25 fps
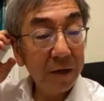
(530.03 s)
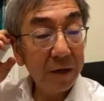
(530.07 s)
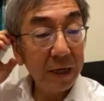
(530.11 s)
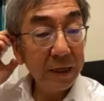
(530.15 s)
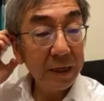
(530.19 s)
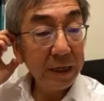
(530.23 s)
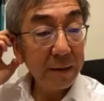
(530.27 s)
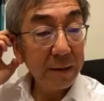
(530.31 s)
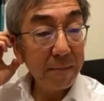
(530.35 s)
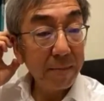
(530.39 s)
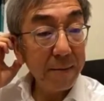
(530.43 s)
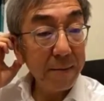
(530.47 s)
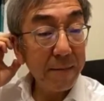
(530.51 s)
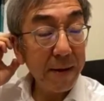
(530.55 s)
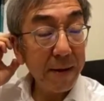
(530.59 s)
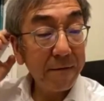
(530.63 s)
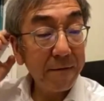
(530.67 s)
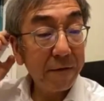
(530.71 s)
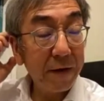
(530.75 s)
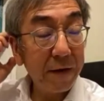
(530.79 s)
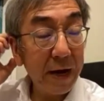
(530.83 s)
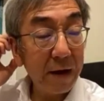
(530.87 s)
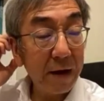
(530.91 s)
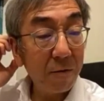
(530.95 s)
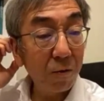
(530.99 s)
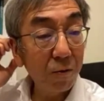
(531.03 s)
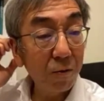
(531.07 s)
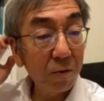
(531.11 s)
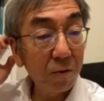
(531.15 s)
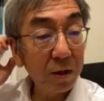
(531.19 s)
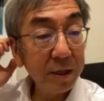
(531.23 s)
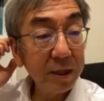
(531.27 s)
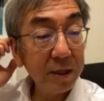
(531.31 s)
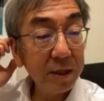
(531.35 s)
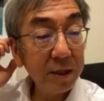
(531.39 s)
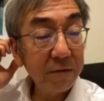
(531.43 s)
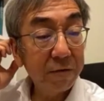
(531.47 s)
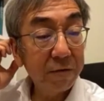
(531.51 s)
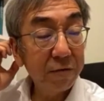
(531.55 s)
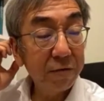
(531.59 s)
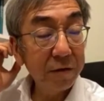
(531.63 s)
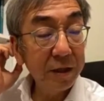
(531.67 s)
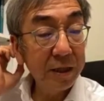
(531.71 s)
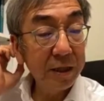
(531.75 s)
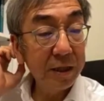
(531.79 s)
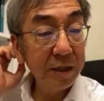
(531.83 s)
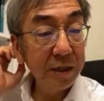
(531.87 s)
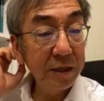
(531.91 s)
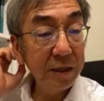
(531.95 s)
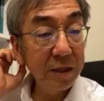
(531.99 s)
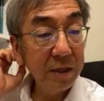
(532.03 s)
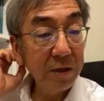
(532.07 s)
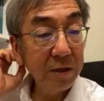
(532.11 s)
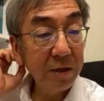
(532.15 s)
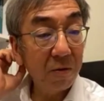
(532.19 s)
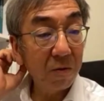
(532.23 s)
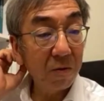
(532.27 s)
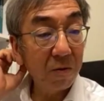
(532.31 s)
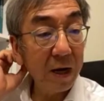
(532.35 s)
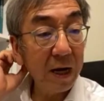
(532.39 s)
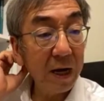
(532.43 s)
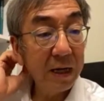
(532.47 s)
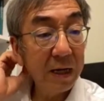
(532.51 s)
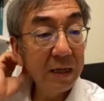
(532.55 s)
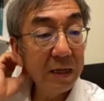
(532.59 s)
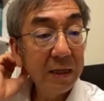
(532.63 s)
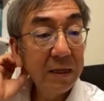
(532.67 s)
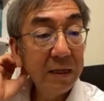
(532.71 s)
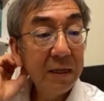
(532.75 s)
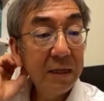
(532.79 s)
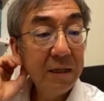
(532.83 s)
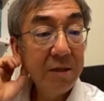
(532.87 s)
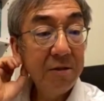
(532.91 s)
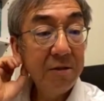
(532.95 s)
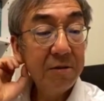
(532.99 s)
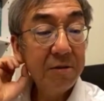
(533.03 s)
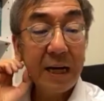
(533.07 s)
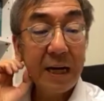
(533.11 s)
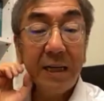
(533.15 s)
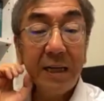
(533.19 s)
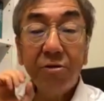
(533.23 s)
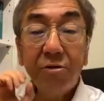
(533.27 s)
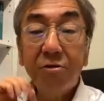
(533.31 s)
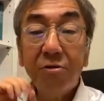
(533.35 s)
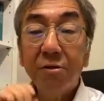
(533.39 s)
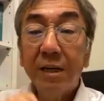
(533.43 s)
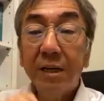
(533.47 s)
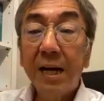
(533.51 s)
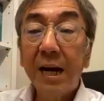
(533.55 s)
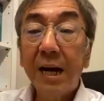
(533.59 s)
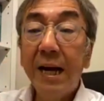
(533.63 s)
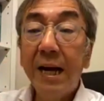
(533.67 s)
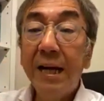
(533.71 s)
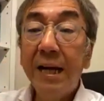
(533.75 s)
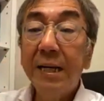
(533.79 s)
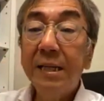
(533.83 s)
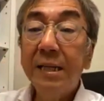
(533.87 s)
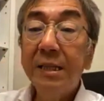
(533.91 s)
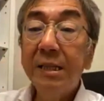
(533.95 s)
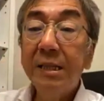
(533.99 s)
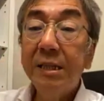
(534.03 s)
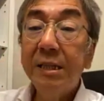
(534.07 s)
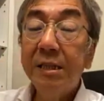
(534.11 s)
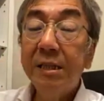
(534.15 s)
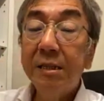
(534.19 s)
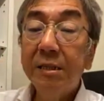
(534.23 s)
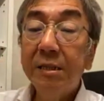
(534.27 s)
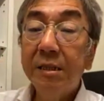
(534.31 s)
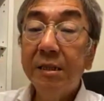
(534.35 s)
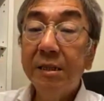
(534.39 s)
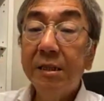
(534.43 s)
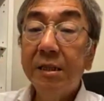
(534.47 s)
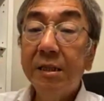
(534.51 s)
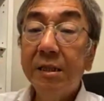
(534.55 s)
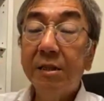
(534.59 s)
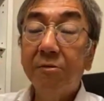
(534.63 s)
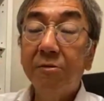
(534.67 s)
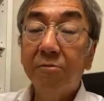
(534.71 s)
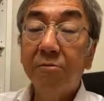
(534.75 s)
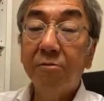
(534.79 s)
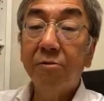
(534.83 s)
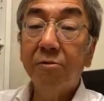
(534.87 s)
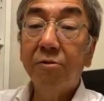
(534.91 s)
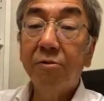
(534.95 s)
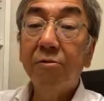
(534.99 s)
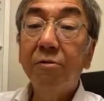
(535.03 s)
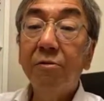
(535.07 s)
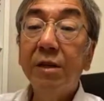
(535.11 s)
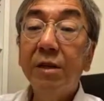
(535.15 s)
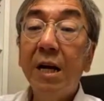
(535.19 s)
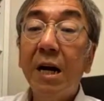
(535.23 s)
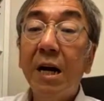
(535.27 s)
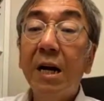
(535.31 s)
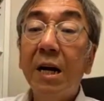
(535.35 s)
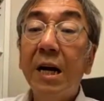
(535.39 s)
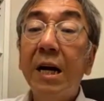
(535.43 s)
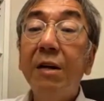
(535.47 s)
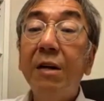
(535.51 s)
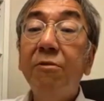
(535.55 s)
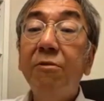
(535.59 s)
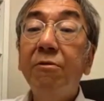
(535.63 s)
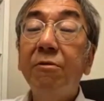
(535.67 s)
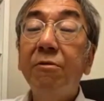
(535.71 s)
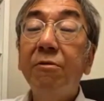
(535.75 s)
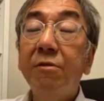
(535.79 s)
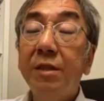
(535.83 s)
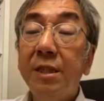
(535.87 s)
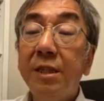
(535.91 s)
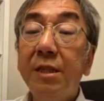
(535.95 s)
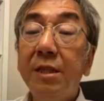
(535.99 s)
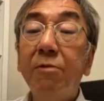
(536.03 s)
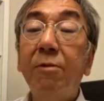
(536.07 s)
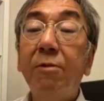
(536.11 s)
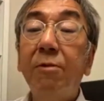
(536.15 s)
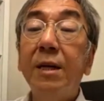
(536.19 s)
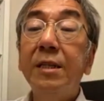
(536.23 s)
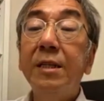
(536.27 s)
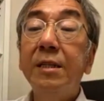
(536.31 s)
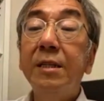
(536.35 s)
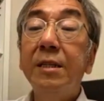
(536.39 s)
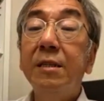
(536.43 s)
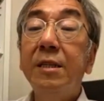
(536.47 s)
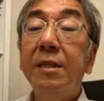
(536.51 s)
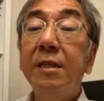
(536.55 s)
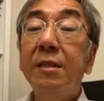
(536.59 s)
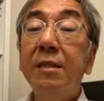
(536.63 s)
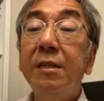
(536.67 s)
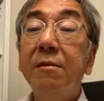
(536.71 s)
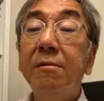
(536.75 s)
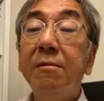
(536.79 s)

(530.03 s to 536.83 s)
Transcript: 没办法，罗斯福只有就采取凯恩斯的这种中央干预计划经济，